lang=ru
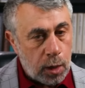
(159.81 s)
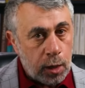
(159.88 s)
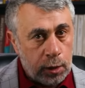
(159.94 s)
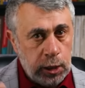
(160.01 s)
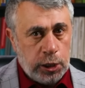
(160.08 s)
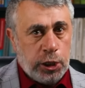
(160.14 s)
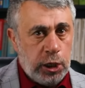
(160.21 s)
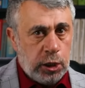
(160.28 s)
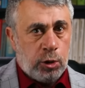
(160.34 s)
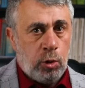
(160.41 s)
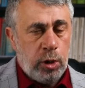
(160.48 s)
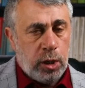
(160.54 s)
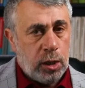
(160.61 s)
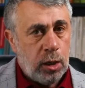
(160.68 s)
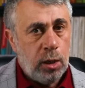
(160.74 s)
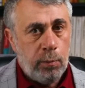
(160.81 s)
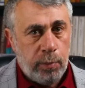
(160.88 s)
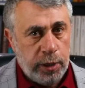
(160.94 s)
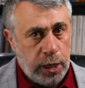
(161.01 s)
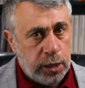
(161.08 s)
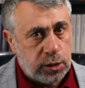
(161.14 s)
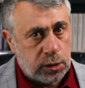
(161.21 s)
На территории
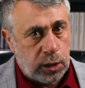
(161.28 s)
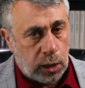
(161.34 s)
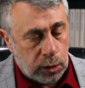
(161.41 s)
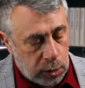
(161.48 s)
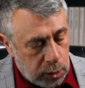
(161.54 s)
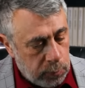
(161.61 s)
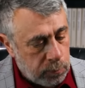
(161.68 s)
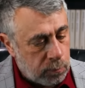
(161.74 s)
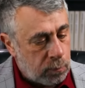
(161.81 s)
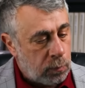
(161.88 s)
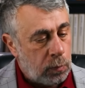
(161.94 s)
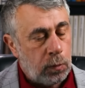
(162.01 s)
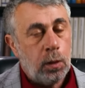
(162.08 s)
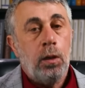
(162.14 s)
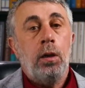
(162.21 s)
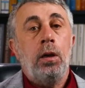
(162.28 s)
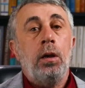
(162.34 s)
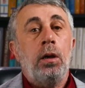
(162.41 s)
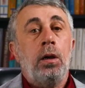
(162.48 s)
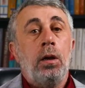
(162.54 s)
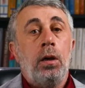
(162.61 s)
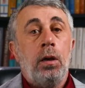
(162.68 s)
моей страны
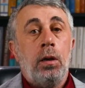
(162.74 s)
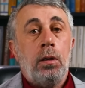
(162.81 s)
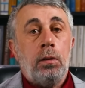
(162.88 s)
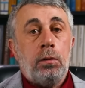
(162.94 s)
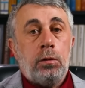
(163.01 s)
э,